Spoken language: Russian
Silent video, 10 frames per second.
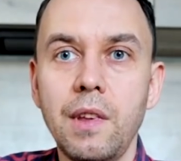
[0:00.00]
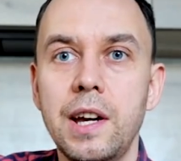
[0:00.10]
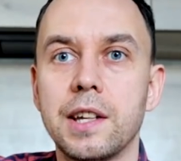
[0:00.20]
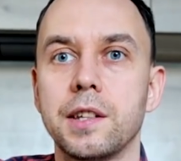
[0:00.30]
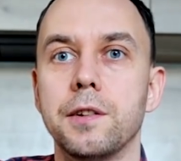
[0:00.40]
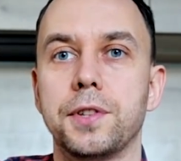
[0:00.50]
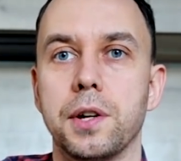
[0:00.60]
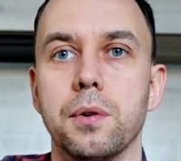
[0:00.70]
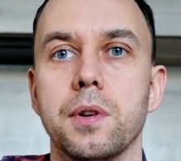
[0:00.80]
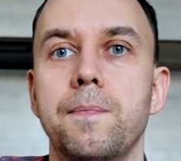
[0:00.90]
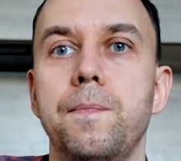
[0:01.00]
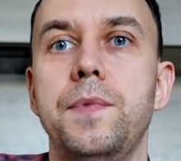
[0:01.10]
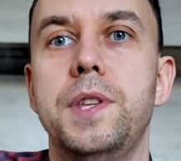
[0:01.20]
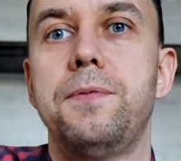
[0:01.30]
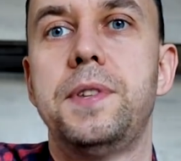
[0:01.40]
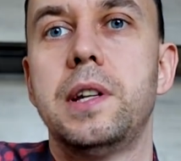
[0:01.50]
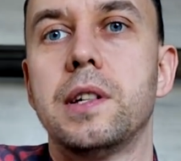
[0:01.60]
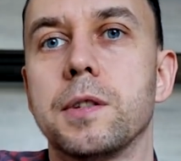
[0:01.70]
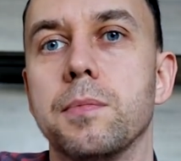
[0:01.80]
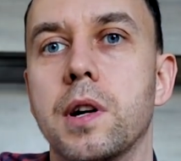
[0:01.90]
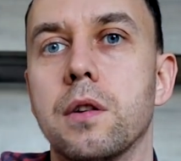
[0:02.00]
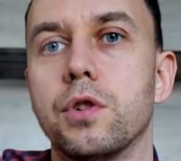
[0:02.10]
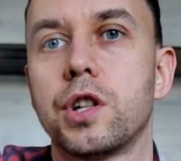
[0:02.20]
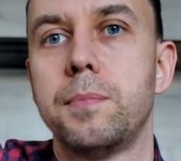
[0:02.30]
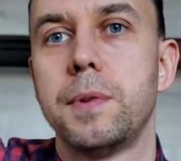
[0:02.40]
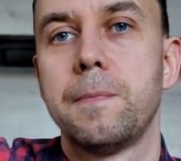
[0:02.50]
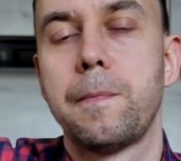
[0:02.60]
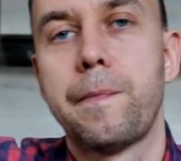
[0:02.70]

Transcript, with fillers: Это на второе. Тефтелька с макарошками.